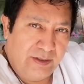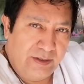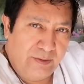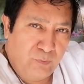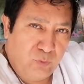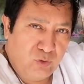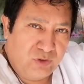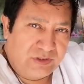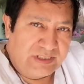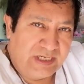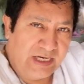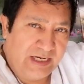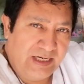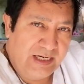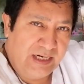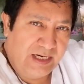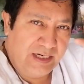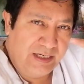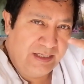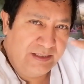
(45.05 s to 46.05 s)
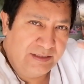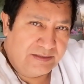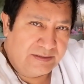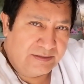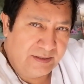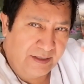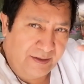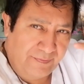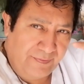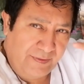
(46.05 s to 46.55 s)
busca en la
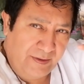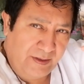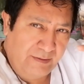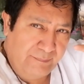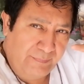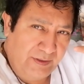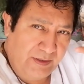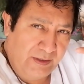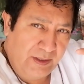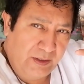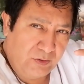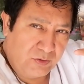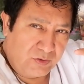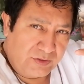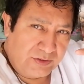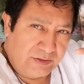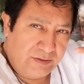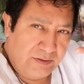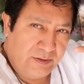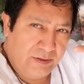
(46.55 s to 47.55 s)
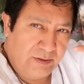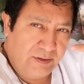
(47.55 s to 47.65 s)
lista de videos.